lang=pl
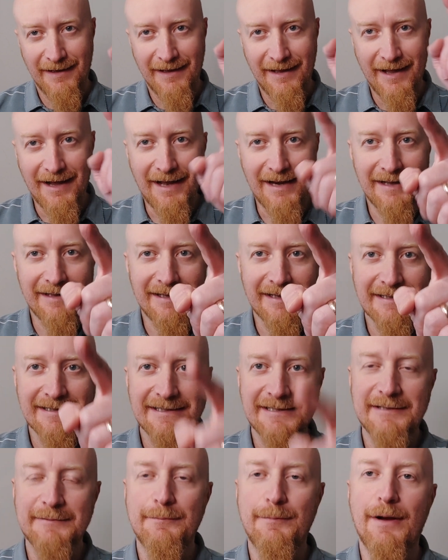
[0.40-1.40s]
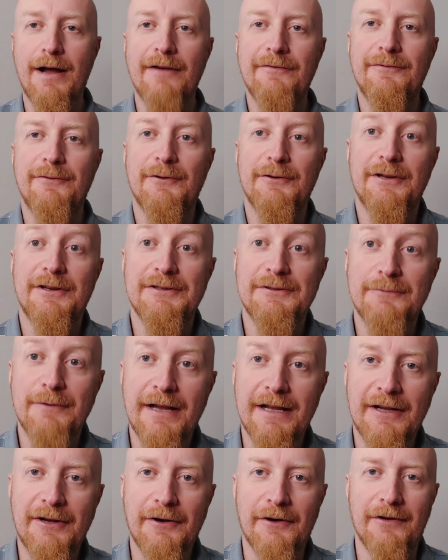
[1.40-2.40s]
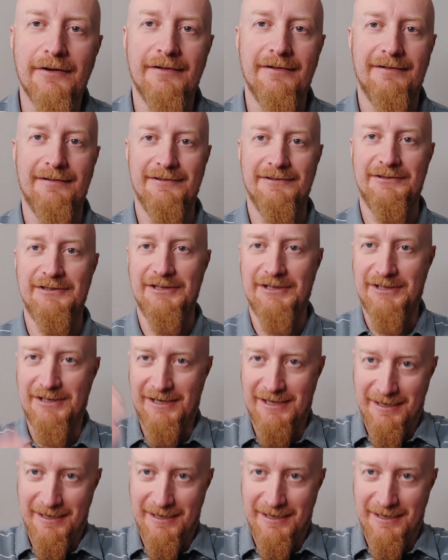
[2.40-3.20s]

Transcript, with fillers: ale nas zbaw ode złego. Dziś